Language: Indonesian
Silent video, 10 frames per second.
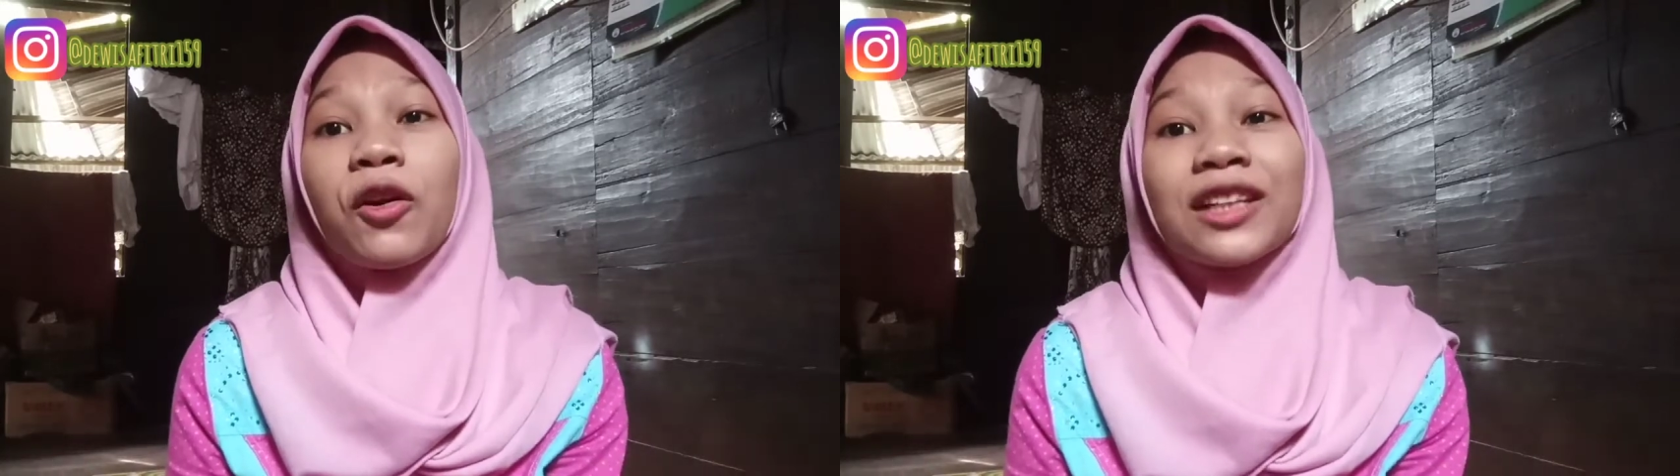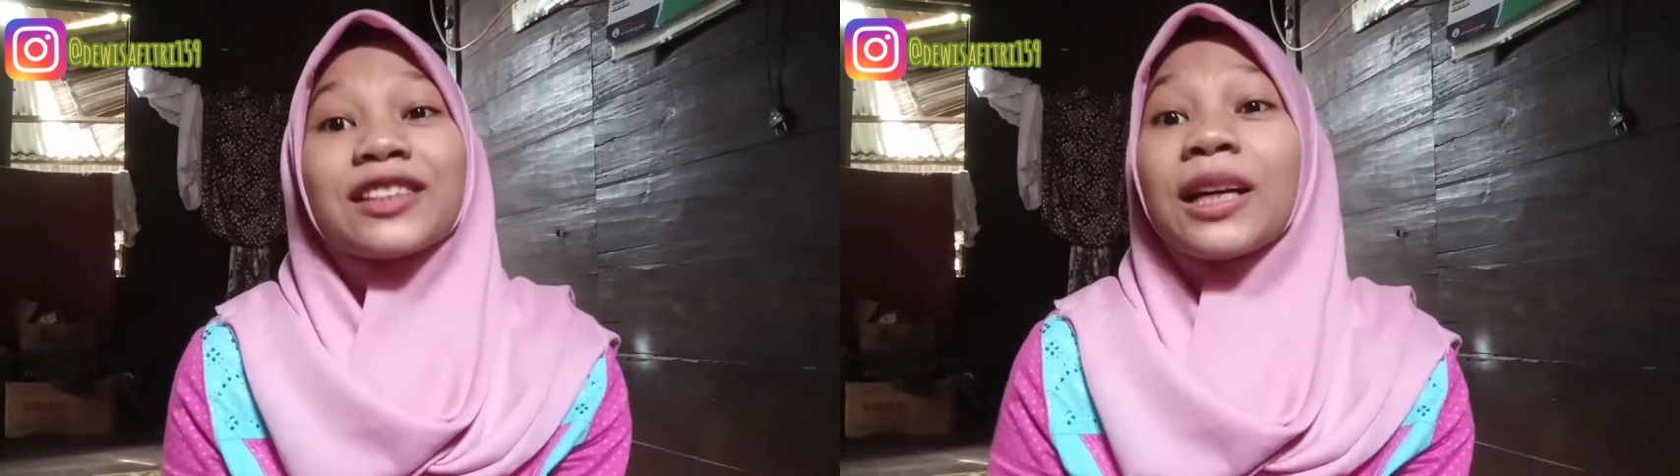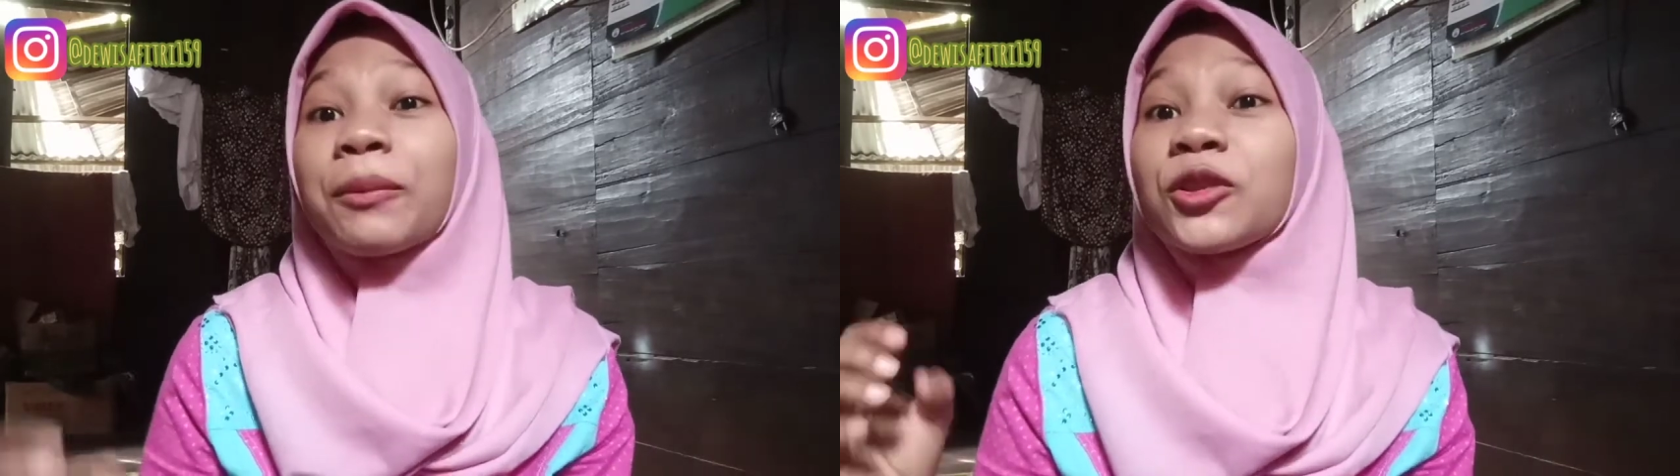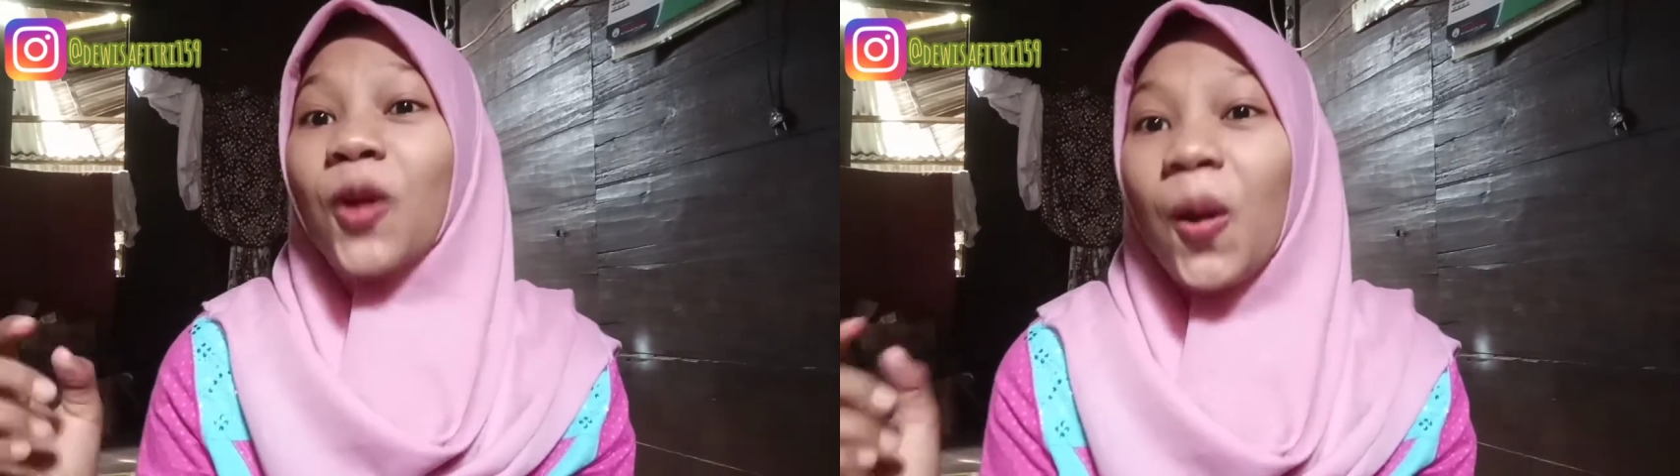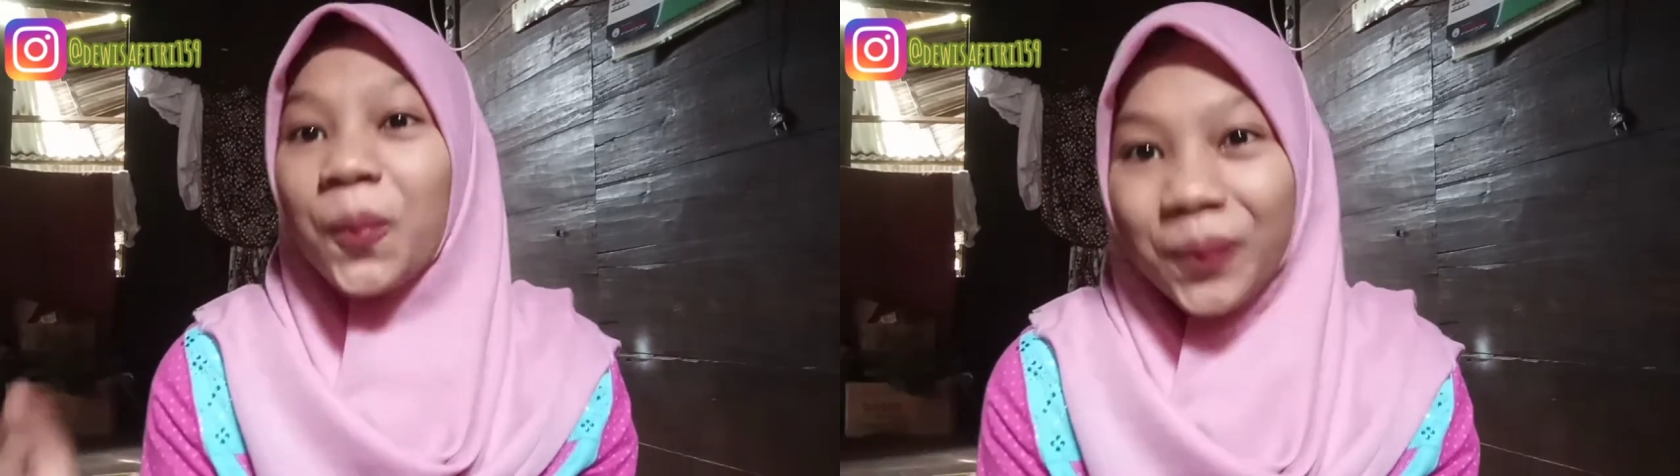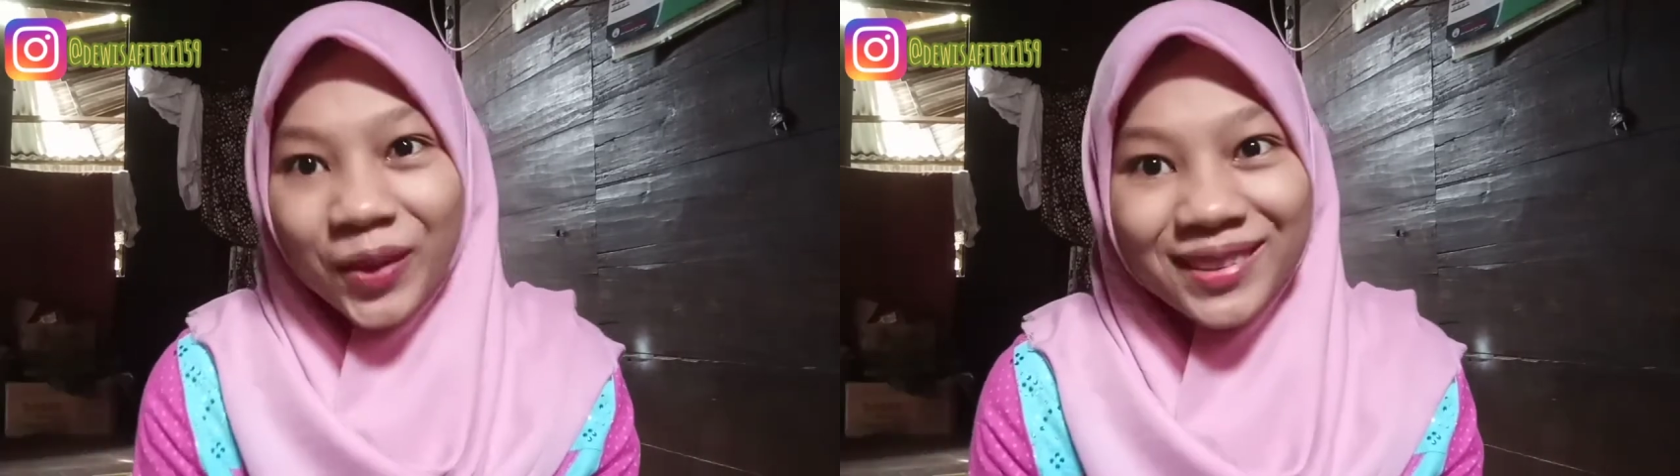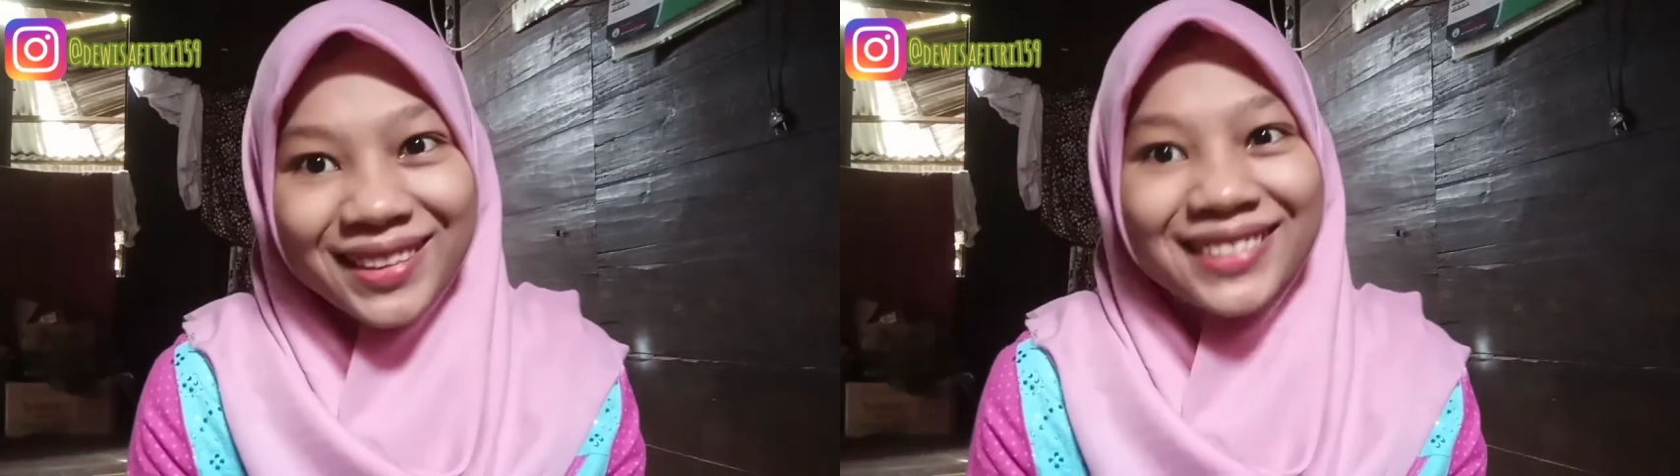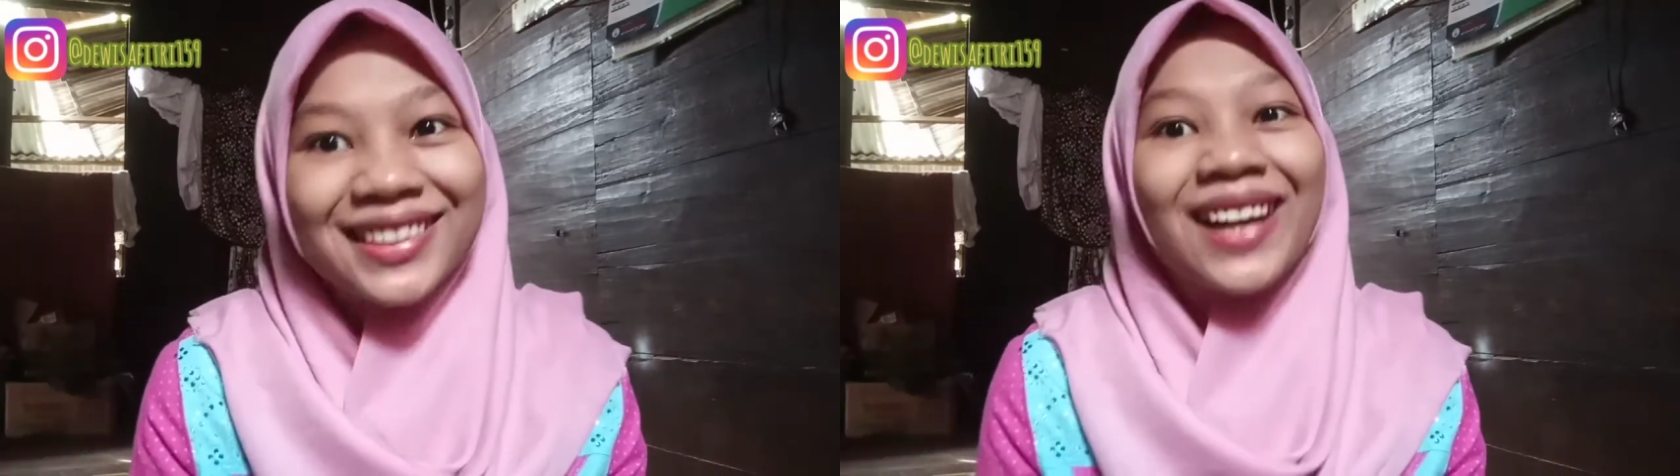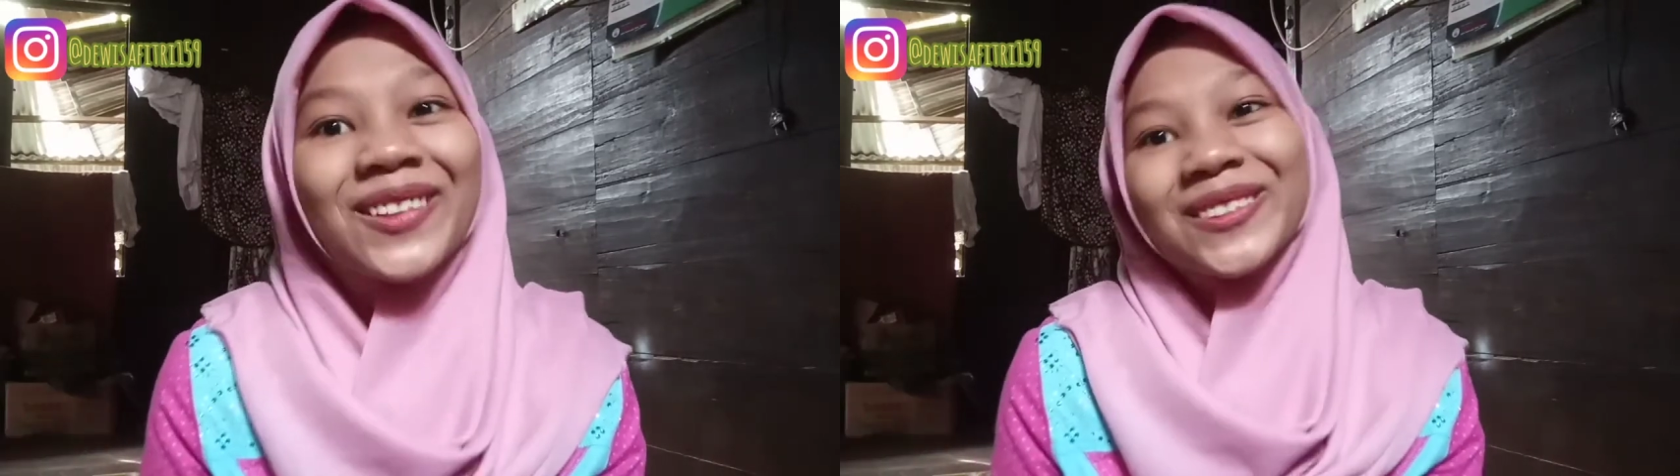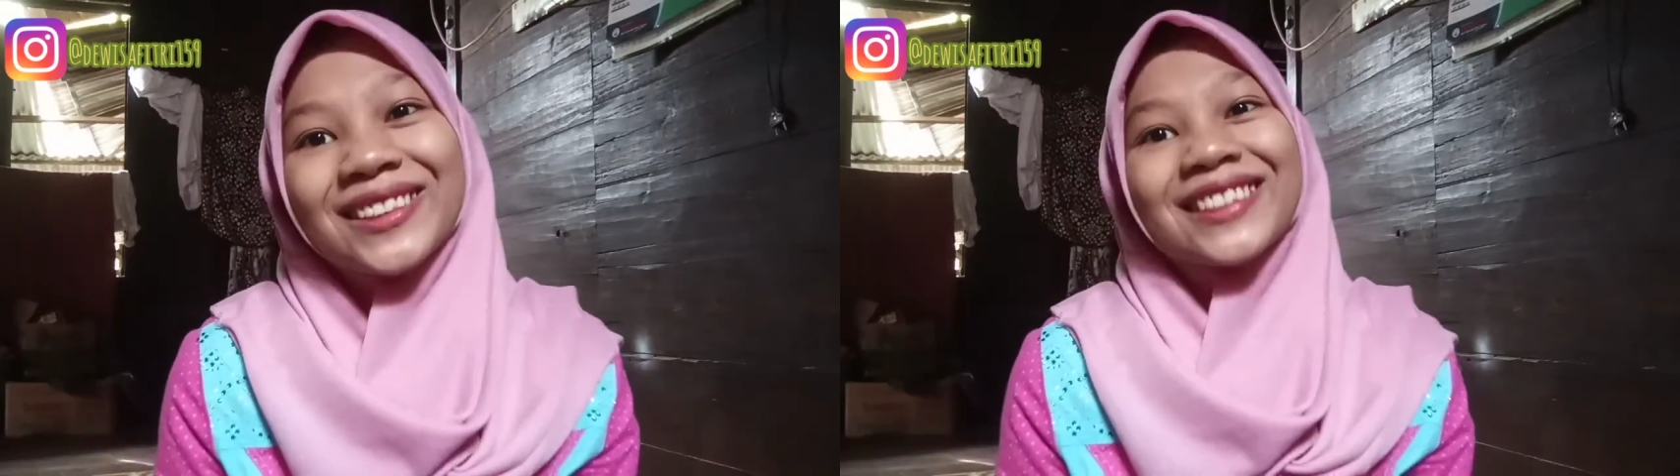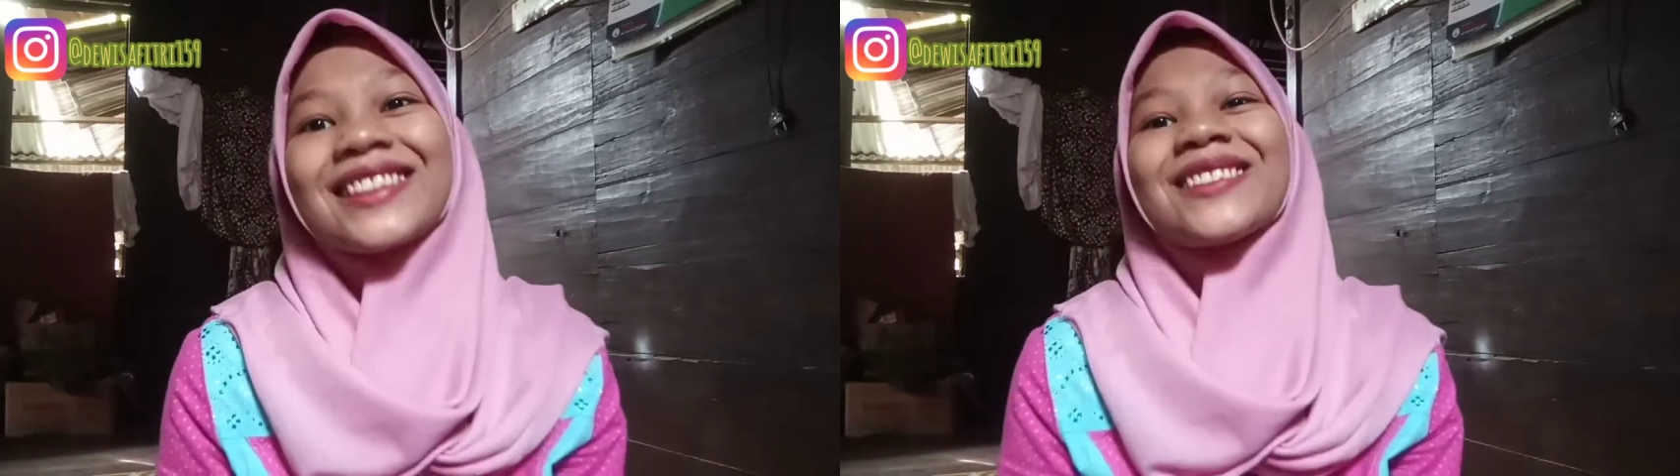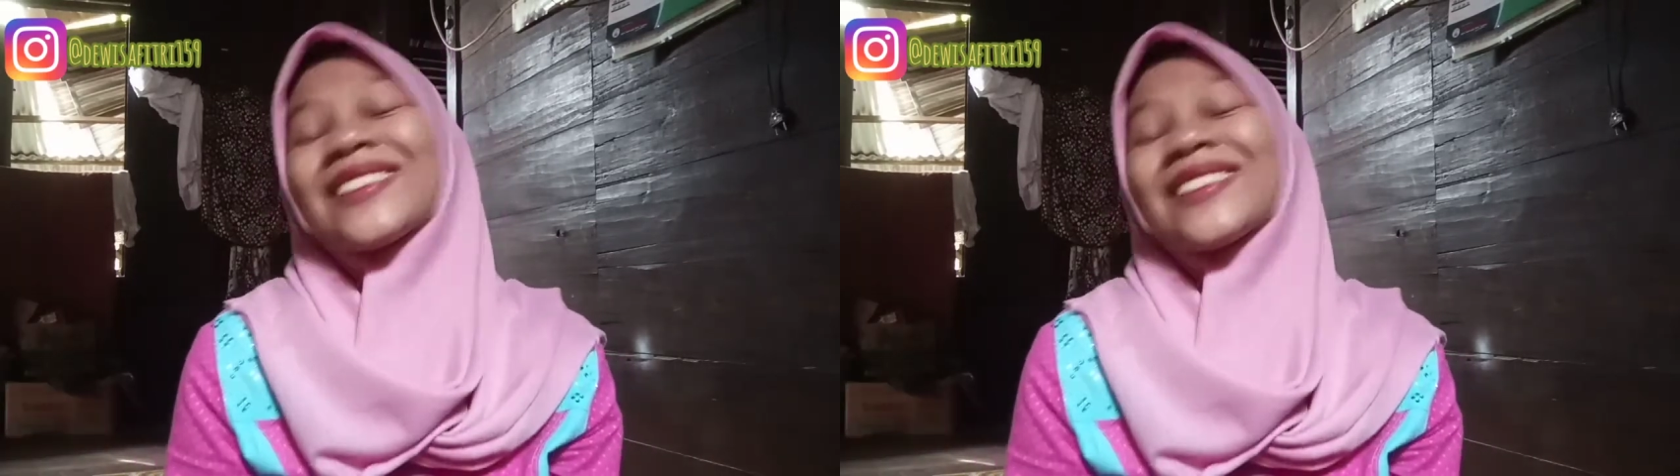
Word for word: orang sampai copot tas aku di situ